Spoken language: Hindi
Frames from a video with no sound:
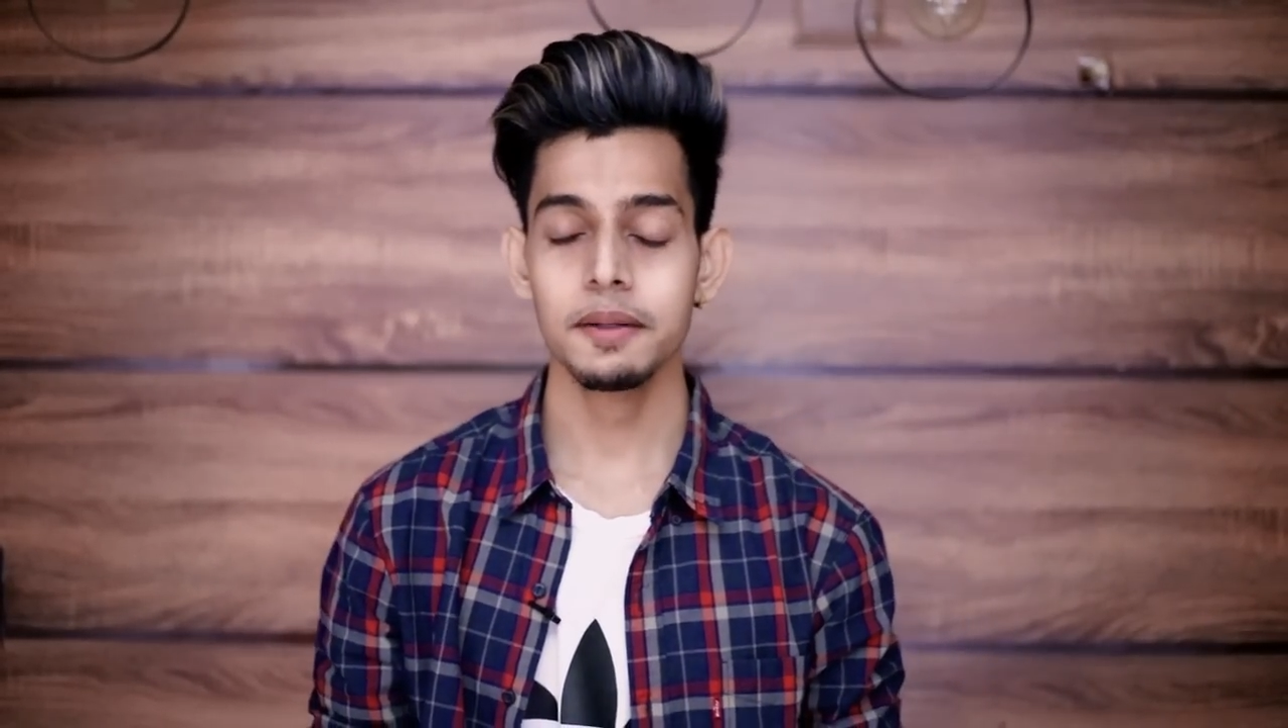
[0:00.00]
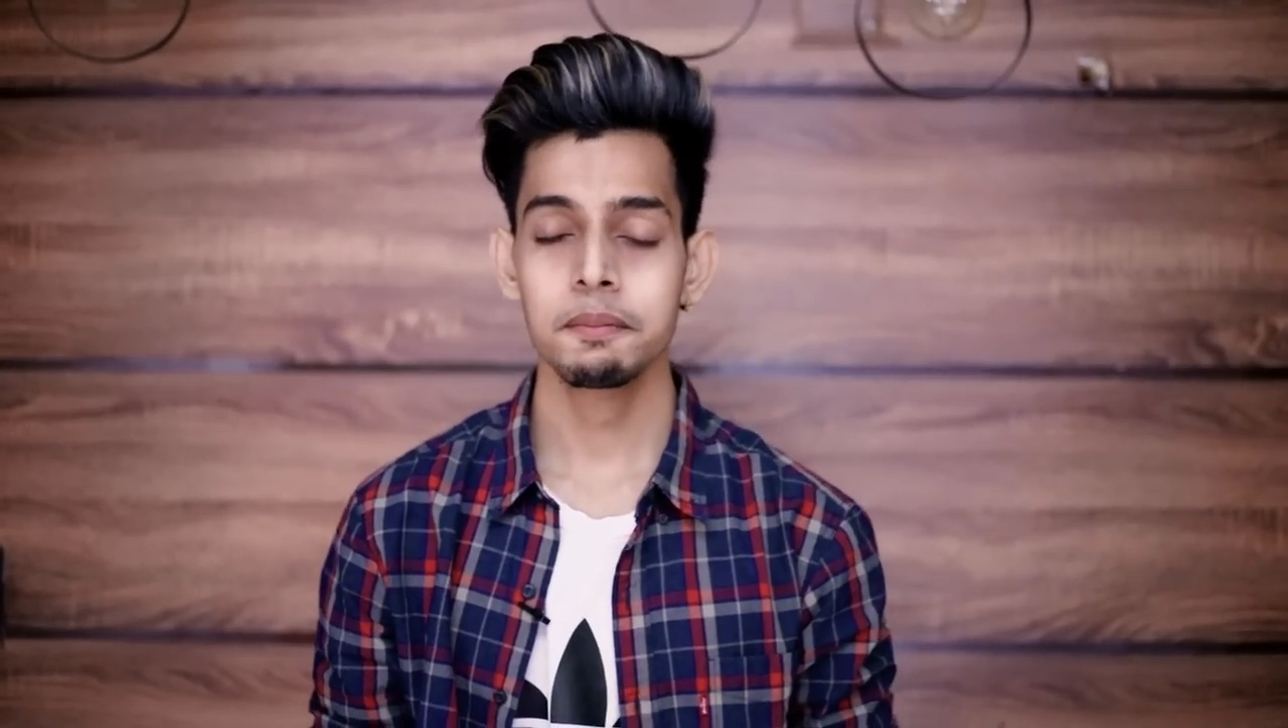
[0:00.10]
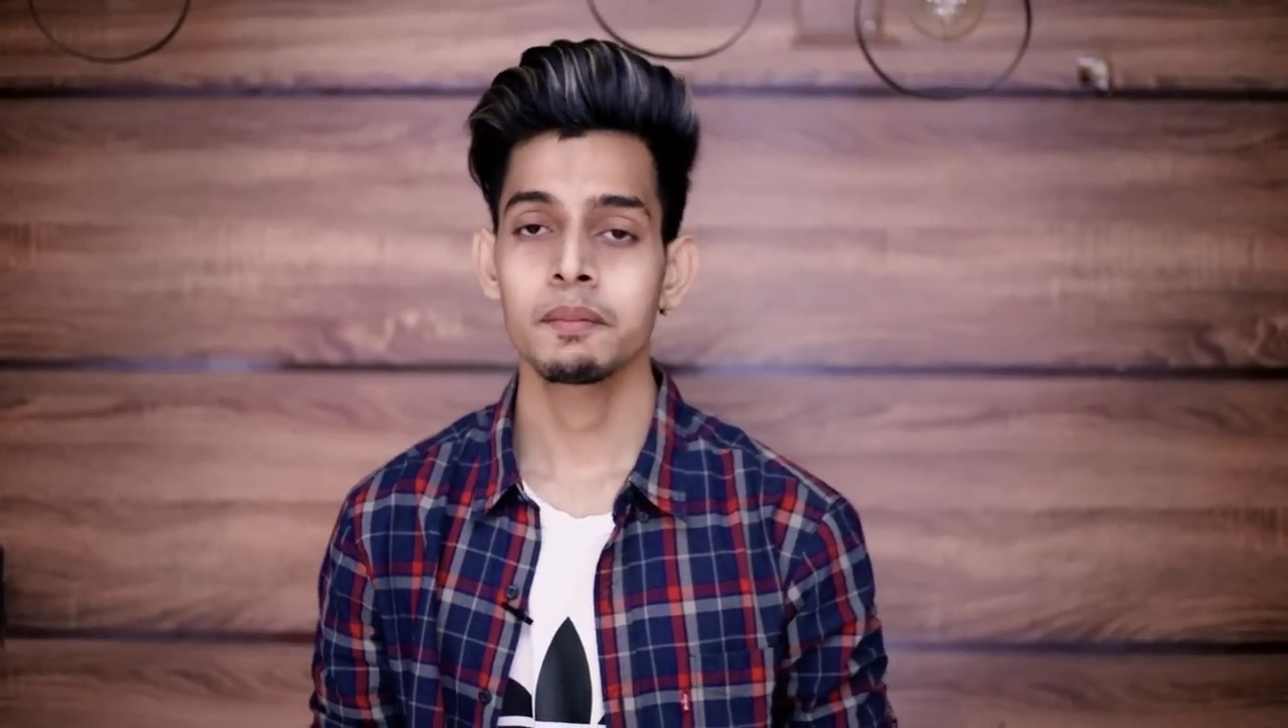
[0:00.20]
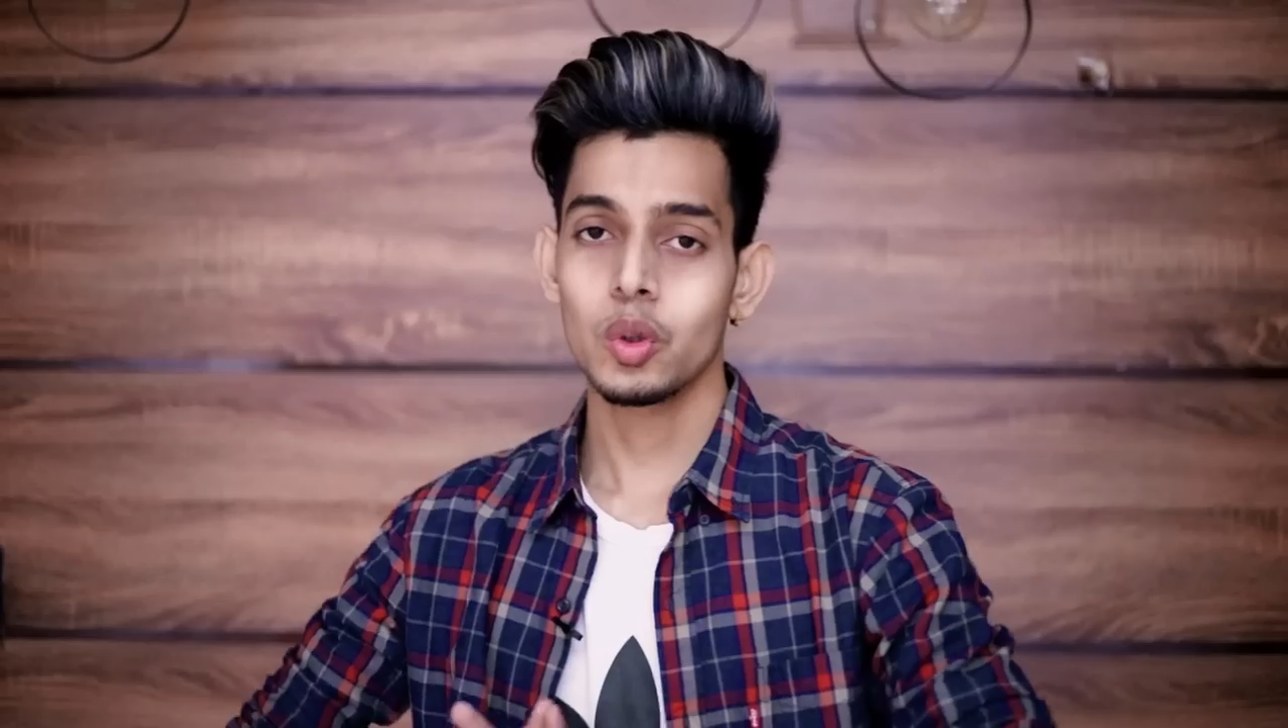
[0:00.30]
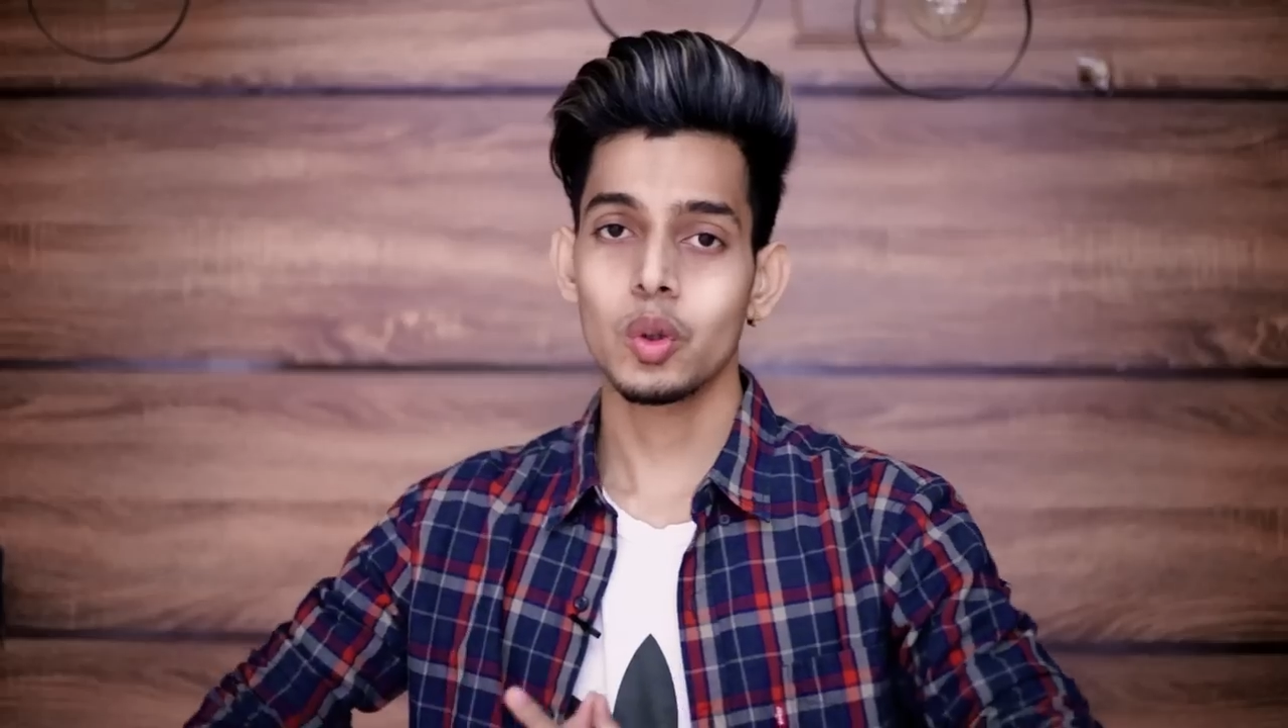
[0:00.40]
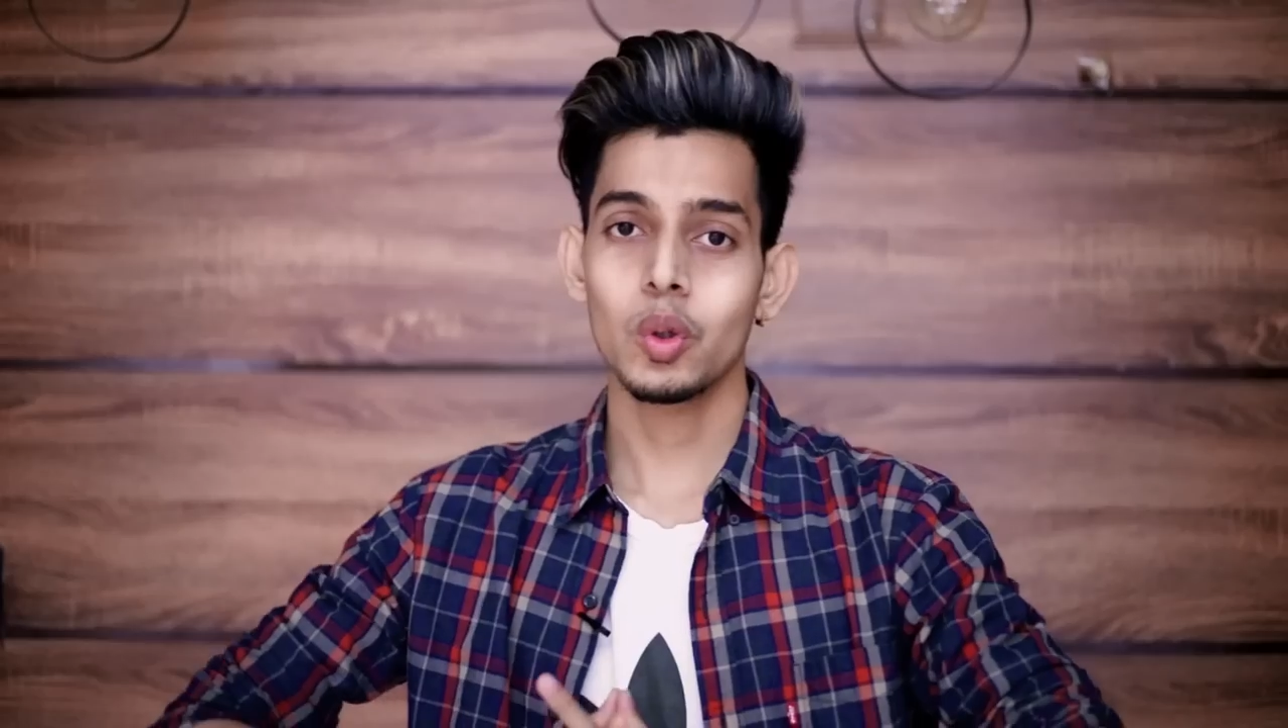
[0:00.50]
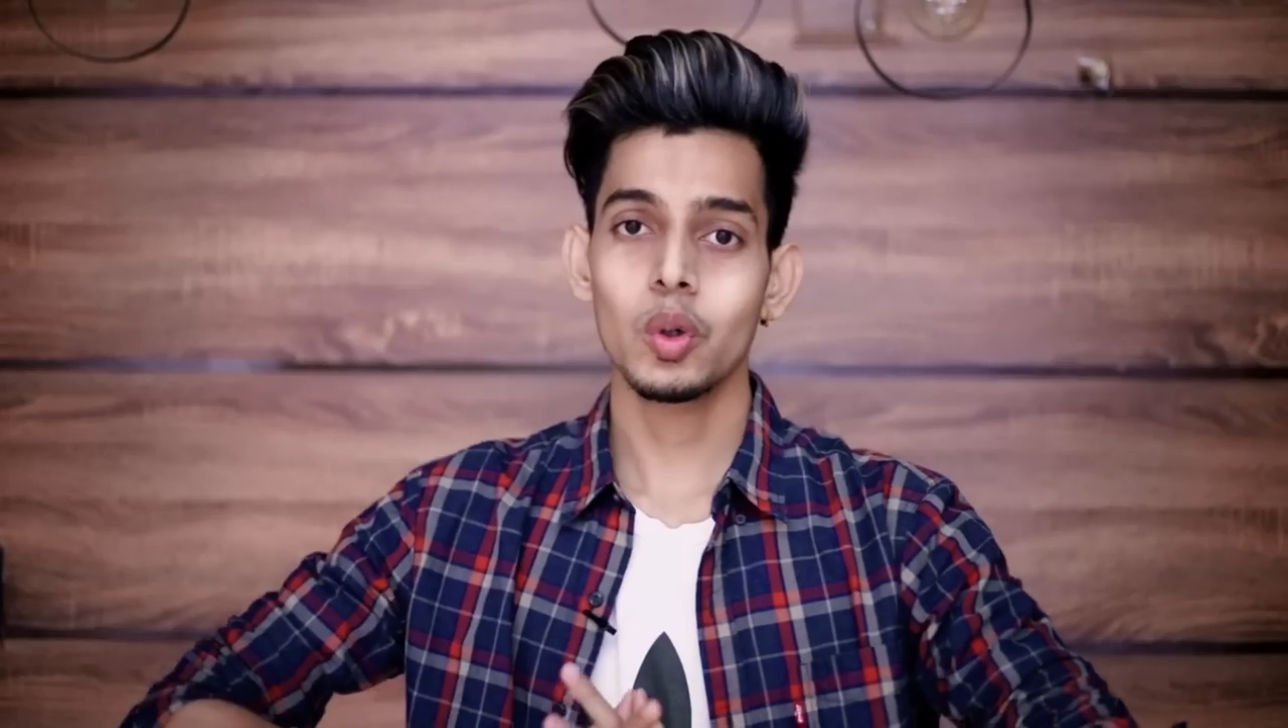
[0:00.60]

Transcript: है तो